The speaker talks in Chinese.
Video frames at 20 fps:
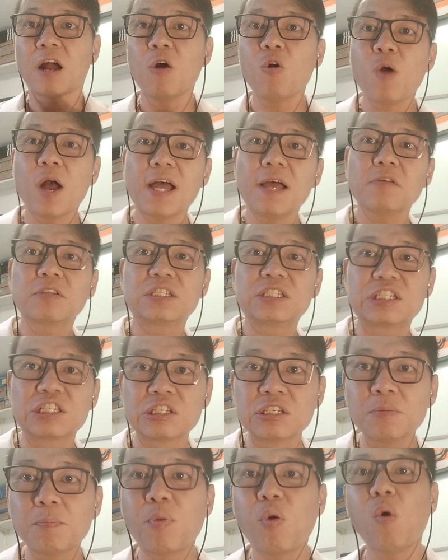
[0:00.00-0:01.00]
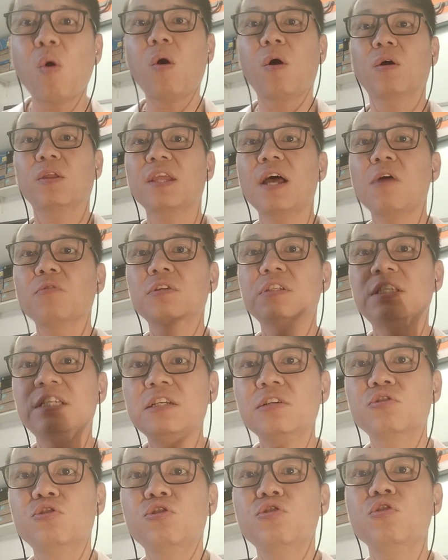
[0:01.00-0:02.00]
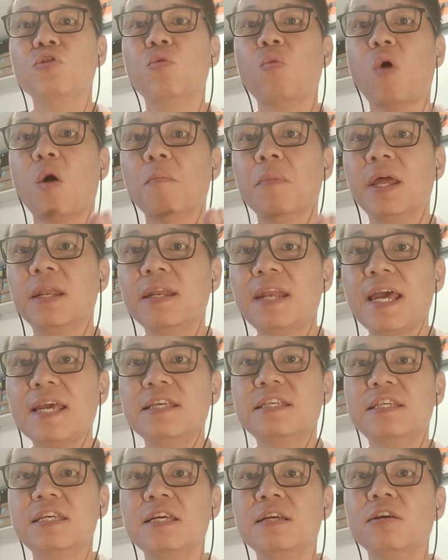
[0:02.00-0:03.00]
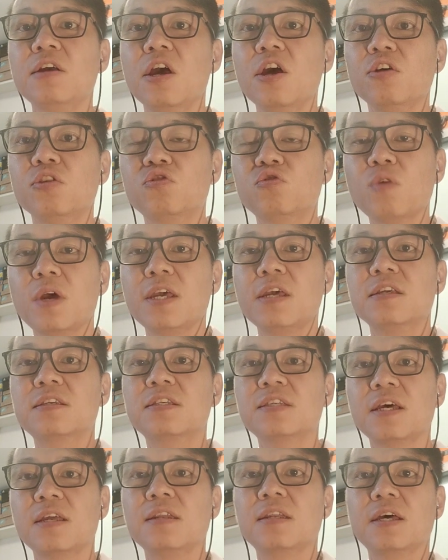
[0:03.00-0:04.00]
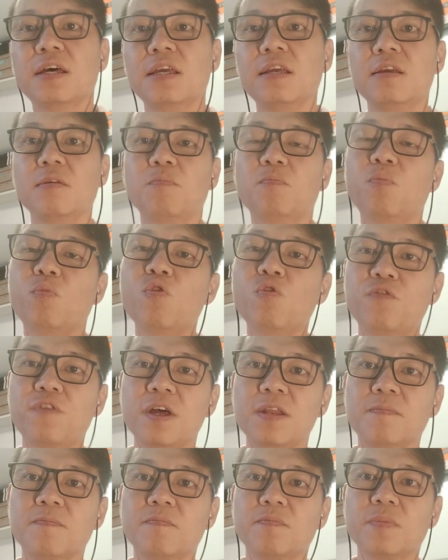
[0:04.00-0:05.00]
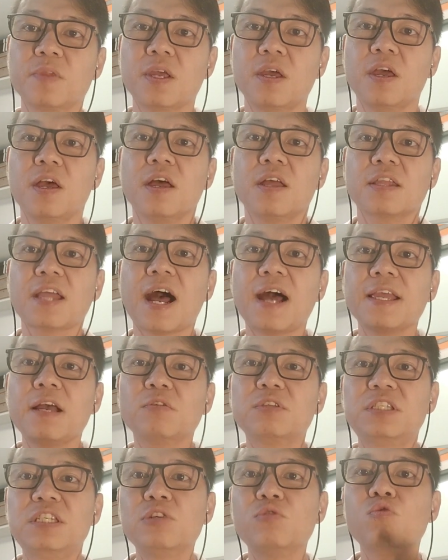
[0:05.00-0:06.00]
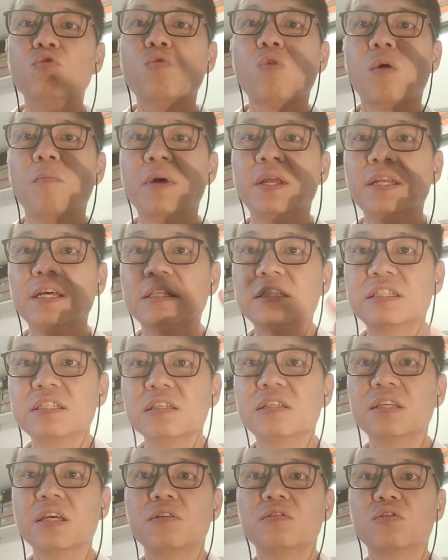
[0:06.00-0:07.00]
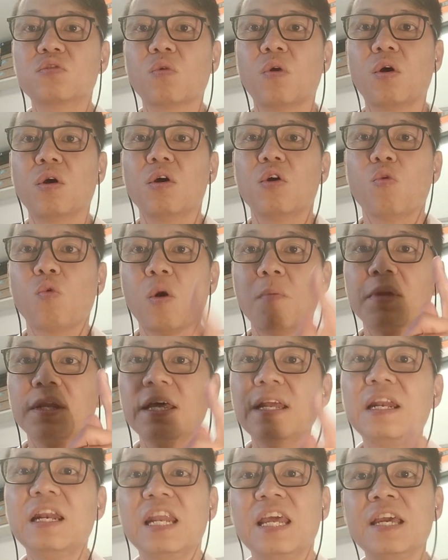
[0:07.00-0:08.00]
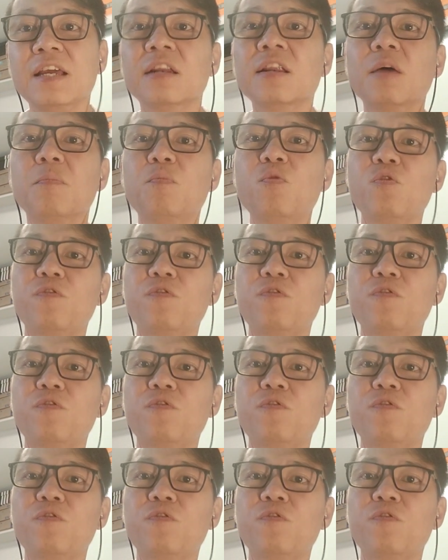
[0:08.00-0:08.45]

后还要直破到进去我们内心最深的部分，他要进入我们的至圣所，我们的灵的部